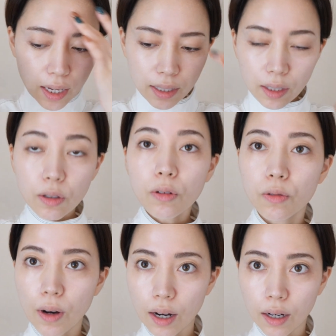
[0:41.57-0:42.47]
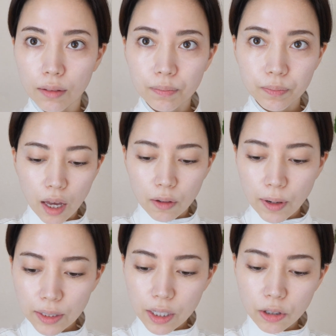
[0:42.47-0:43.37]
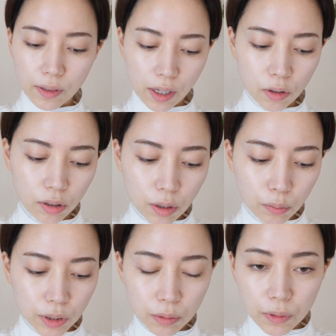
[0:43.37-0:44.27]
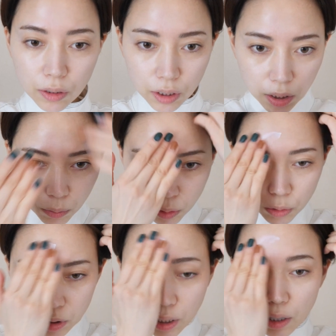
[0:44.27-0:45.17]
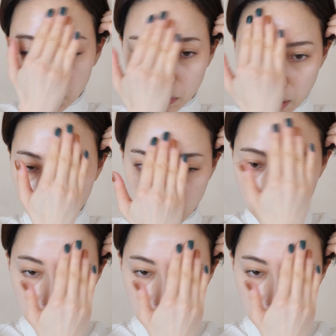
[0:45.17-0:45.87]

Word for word: で今日はファンデーションはねとってもみずみずしいものを使うので